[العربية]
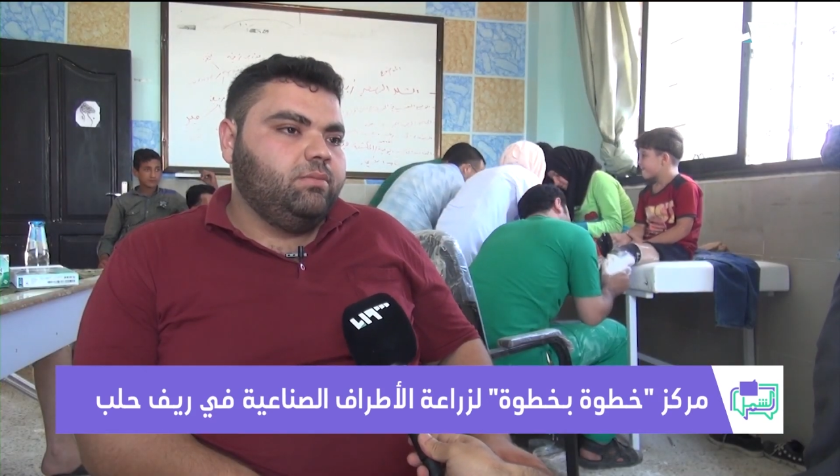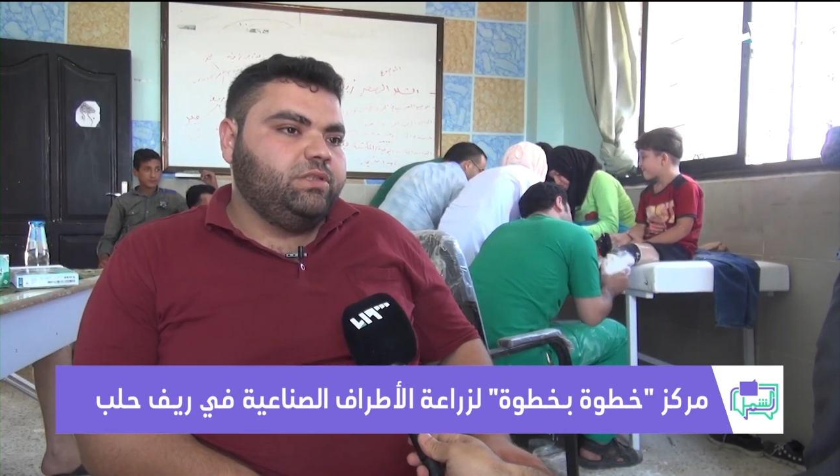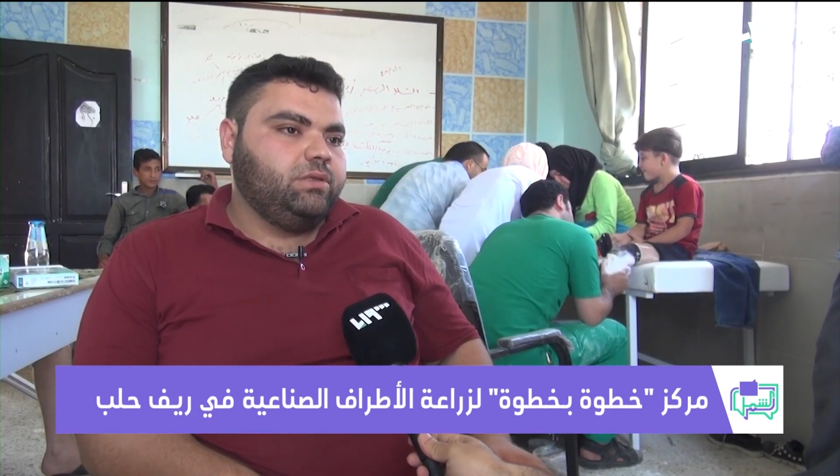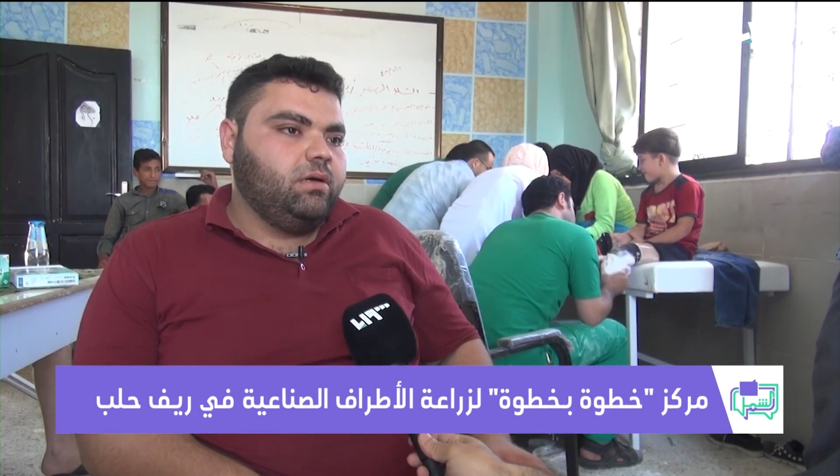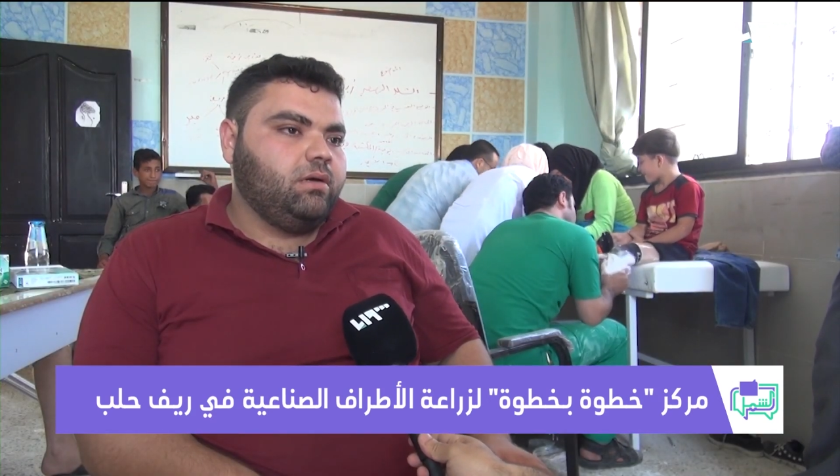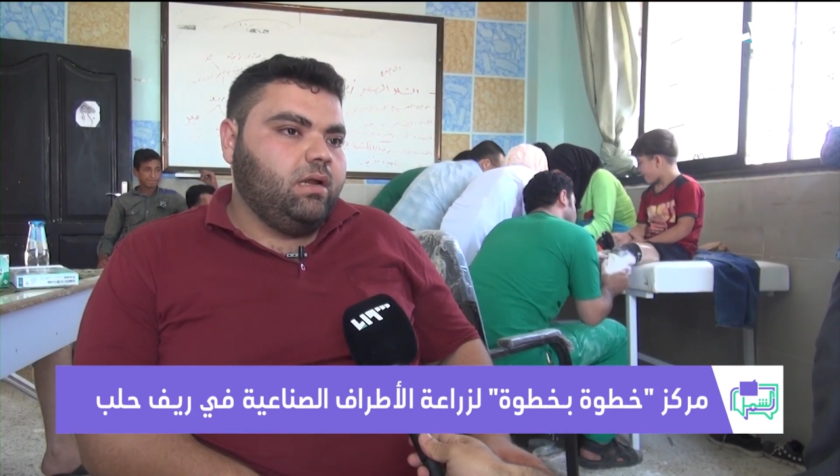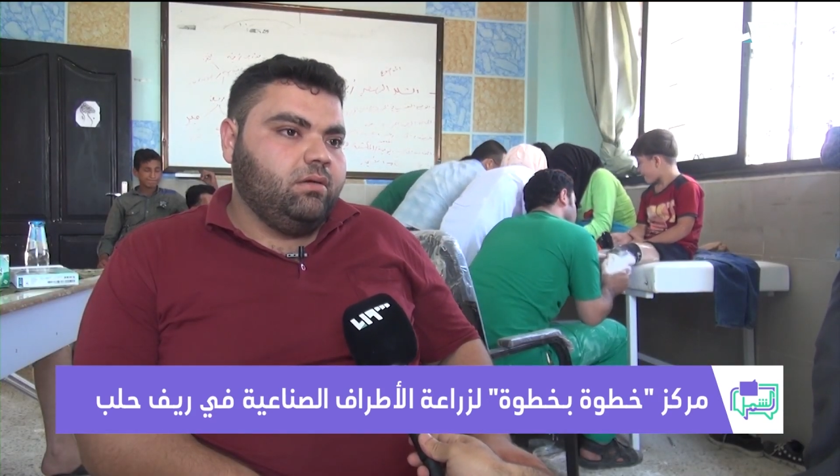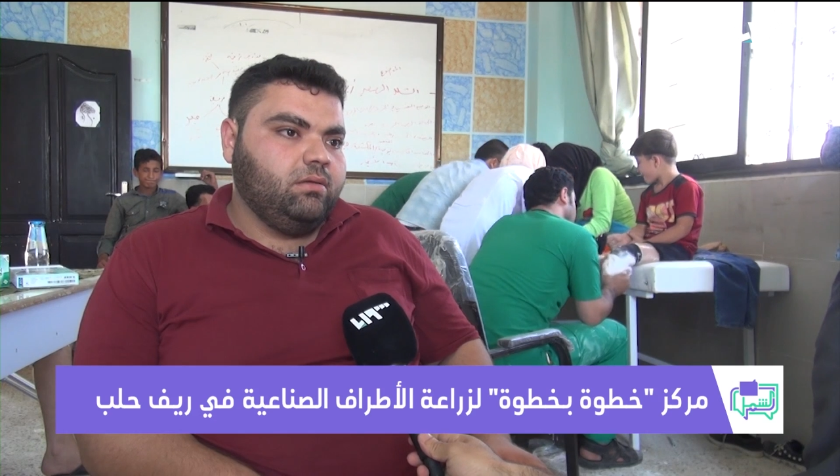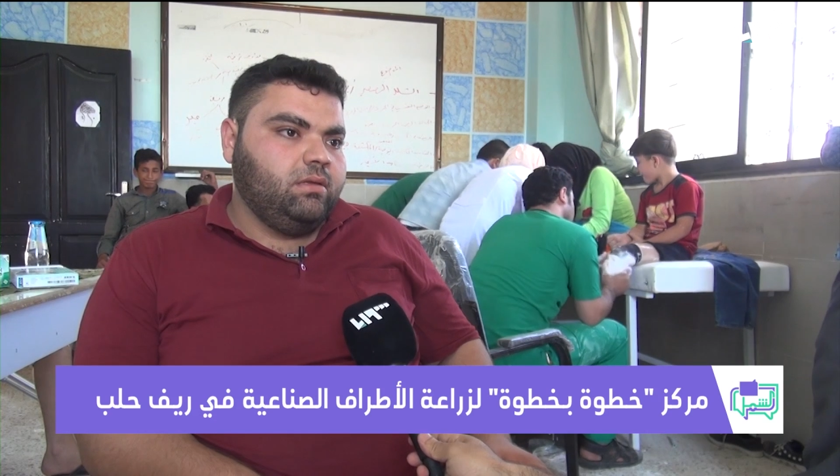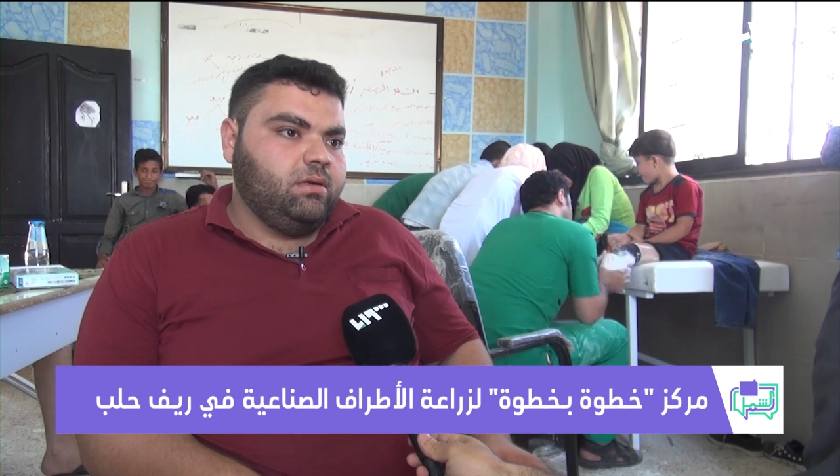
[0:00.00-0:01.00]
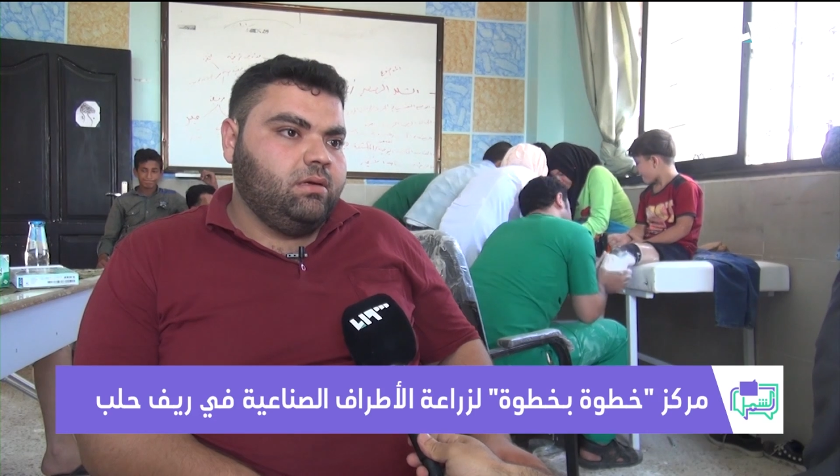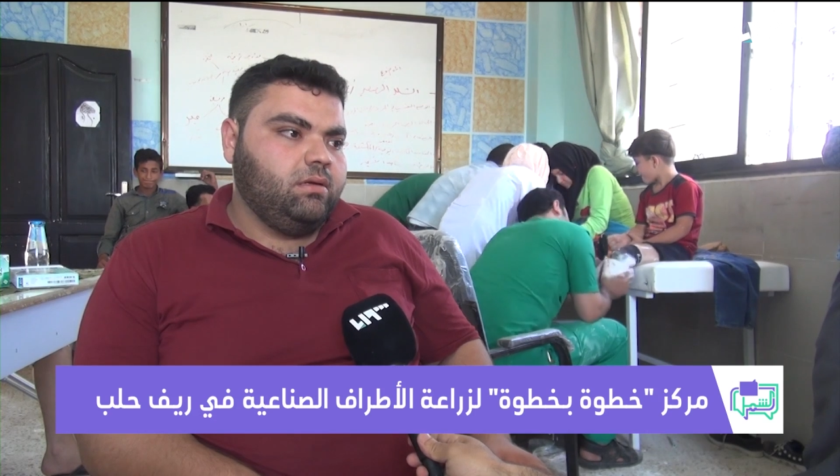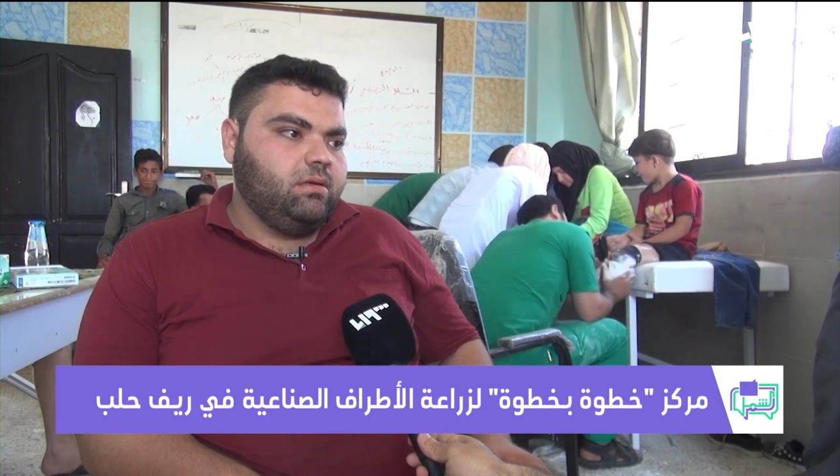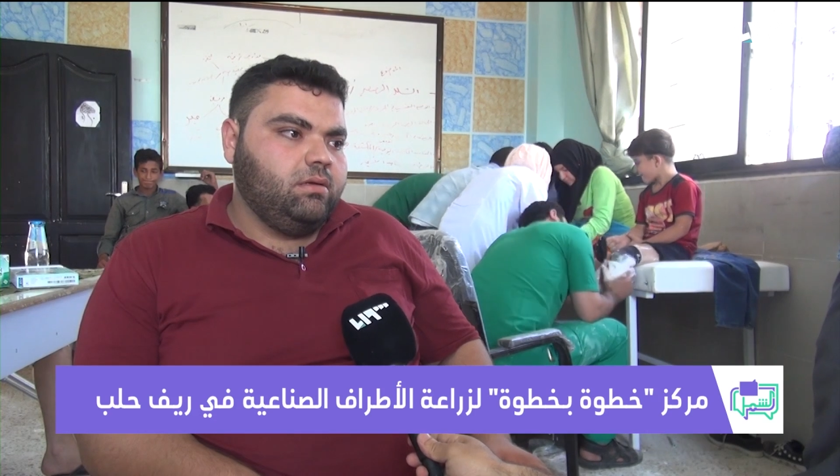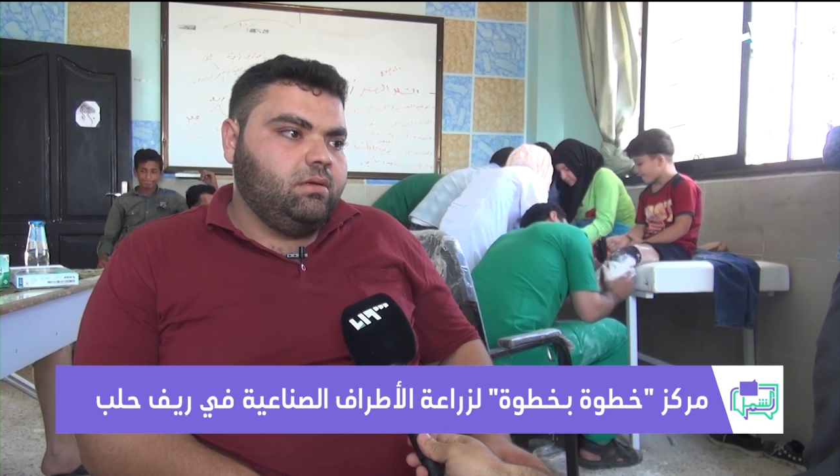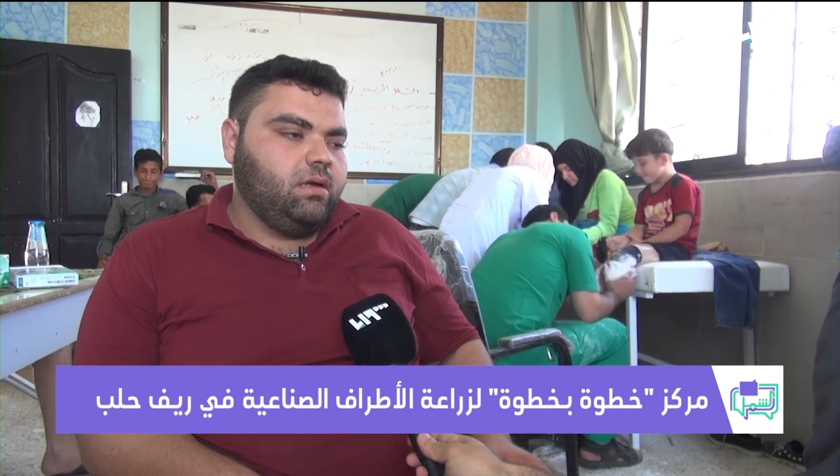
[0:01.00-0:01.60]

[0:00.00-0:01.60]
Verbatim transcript: بالشهر رح نقدر